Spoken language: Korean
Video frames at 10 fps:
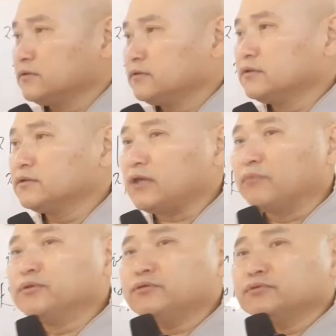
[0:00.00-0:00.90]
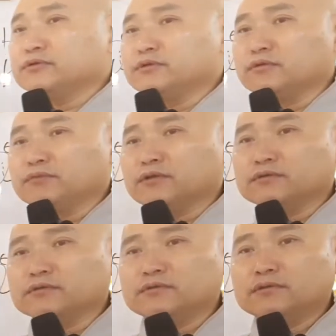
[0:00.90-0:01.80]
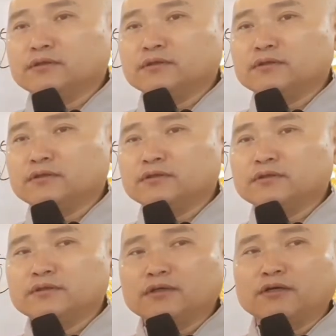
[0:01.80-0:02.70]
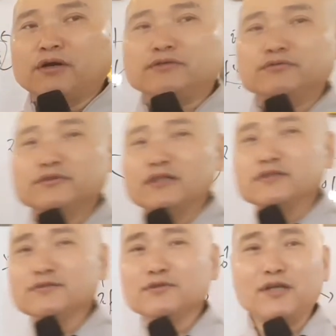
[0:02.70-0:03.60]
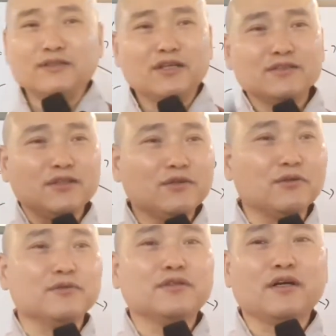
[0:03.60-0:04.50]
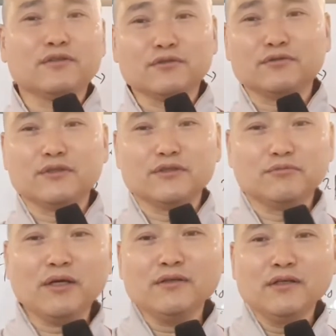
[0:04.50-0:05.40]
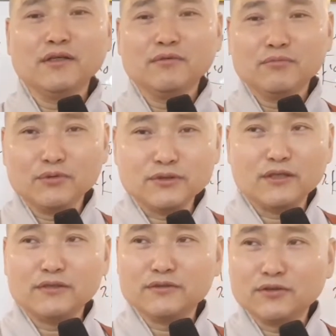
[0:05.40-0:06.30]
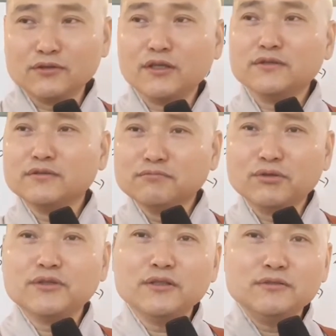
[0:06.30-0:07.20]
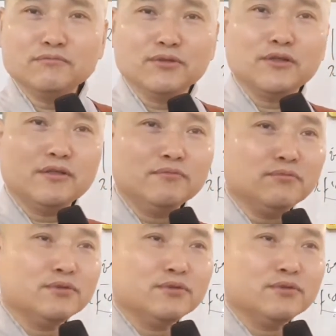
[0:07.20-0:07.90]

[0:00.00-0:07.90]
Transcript: 이게 자비로워지려면 황룡사 신도들 안녕하세요 이렇게 하는 것도 되지만 보살님, 거사님, 보살님, 보살님,